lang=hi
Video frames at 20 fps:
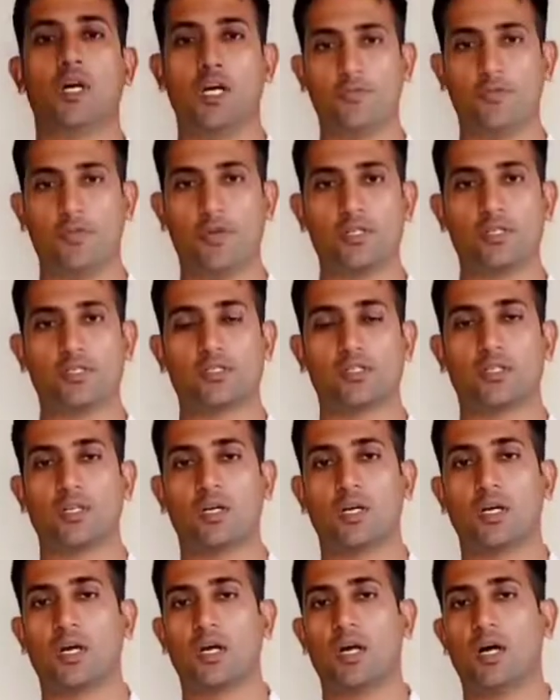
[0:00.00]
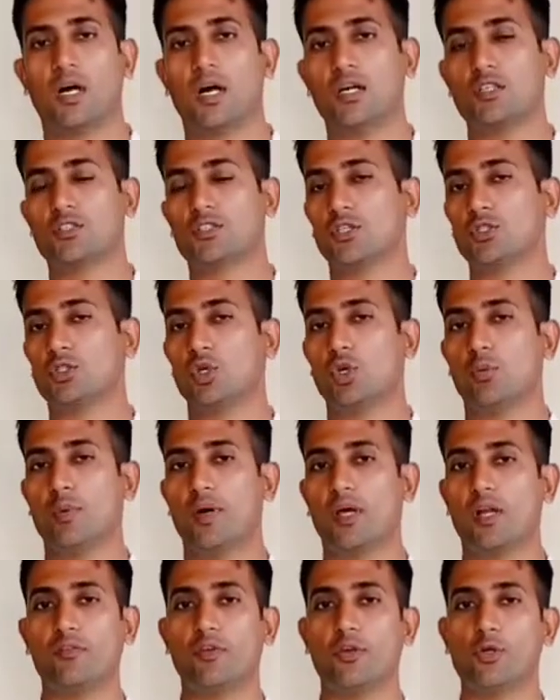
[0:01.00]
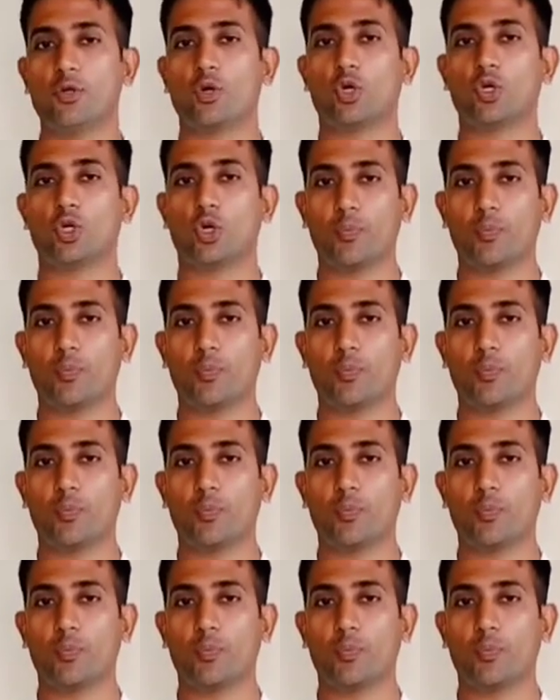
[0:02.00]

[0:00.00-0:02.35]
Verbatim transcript: हाय फ्रेंड्स आज का जो हमारा वीडियो का